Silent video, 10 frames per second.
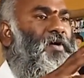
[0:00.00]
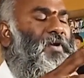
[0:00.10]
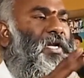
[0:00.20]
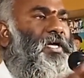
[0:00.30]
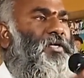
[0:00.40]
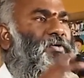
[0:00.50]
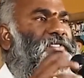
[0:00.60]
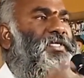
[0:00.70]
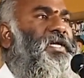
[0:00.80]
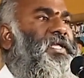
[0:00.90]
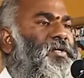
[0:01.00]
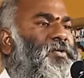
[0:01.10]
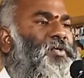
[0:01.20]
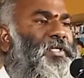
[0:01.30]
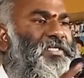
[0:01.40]
நாவல்னாக்கா ஒரு செட்டிங்
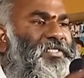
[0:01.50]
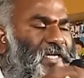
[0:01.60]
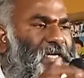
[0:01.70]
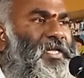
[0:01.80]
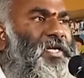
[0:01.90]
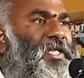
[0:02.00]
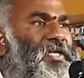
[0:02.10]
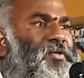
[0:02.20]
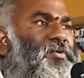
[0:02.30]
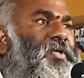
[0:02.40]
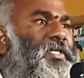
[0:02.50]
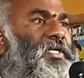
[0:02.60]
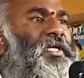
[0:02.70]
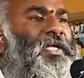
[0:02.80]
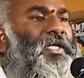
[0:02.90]
இருக்கும் அந்த செட்டிங்கில் இருக்கக்கூடியது
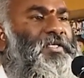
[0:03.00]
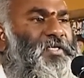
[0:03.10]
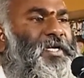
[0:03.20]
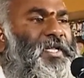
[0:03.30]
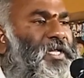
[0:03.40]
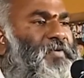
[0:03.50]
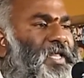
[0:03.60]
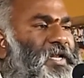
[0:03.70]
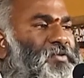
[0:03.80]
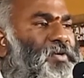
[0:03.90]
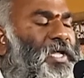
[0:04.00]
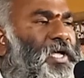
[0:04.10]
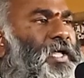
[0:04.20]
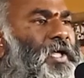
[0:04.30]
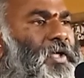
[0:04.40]
செட்டிங்னால் வேறு எதுவும் இல்லை
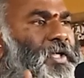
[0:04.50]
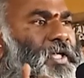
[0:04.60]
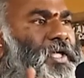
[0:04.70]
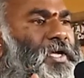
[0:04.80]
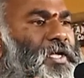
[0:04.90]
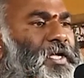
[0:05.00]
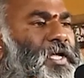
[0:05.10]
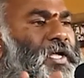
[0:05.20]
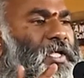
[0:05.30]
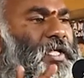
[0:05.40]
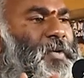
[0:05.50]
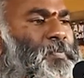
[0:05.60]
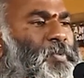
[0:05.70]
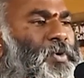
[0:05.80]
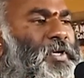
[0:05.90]
எங்கே
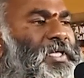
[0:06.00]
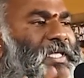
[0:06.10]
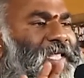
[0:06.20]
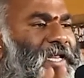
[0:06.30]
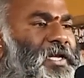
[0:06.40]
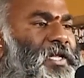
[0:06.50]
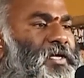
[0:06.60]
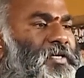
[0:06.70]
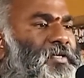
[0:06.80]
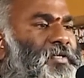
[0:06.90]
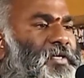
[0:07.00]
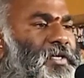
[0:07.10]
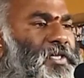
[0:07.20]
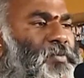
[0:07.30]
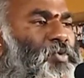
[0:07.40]
எப்பொழுது என்ன
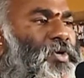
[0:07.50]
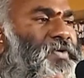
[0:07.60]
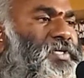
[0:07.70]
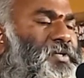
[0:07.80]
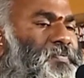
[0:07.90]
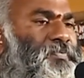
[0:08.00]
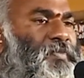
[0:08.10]
இந்த மூணு விஷயம்